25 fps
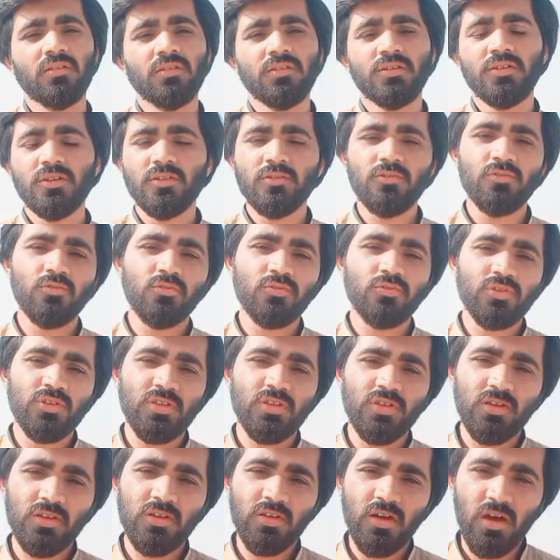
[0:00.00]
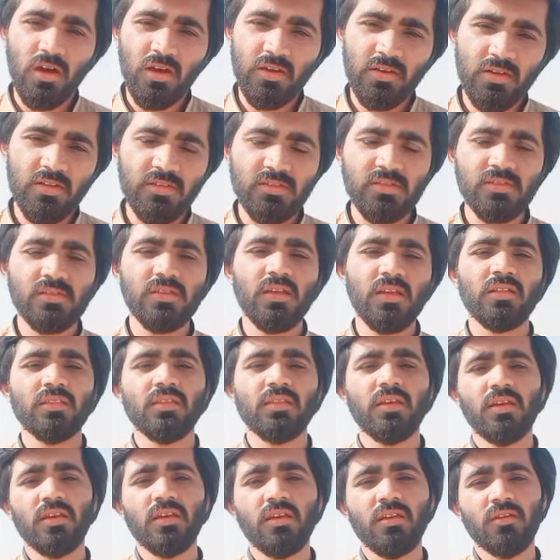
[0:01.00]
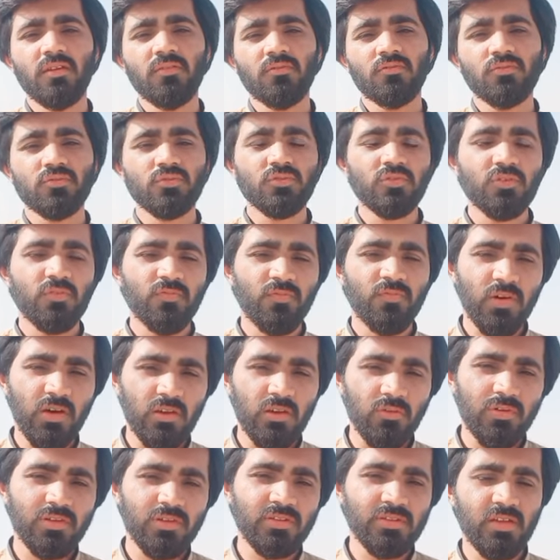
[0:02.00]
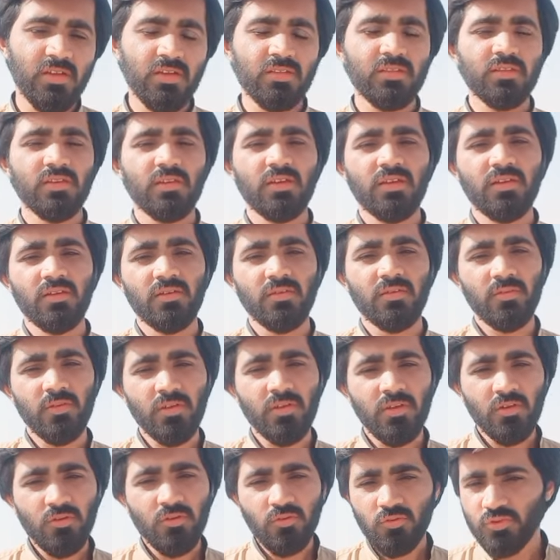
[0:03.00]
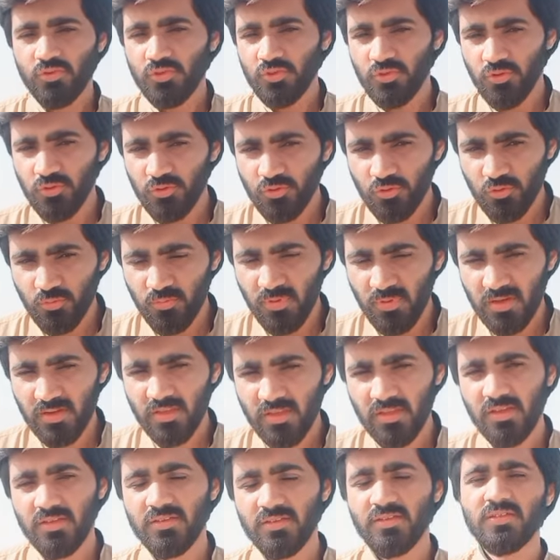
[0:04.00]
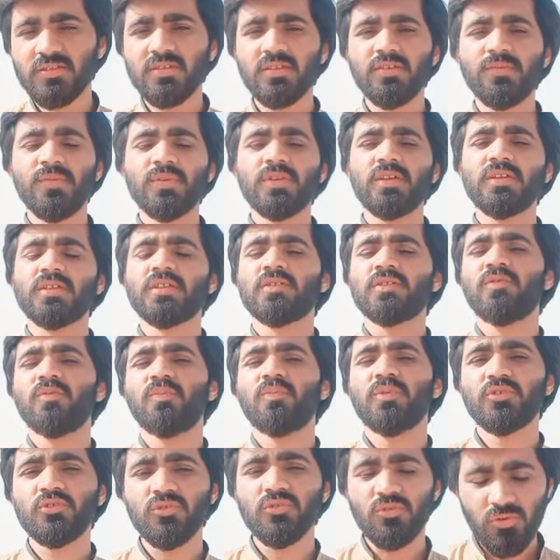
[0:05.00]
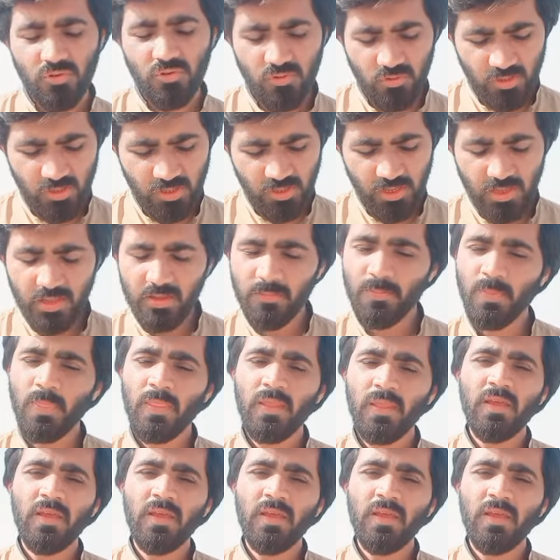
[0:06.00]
ये तो उसकी ऑडियंस ज़्यादा है उसके फॉलोअर ज़्यादा हैं उस यूट्यूबर के जिसकी वजह से वो मशहूर हो गया है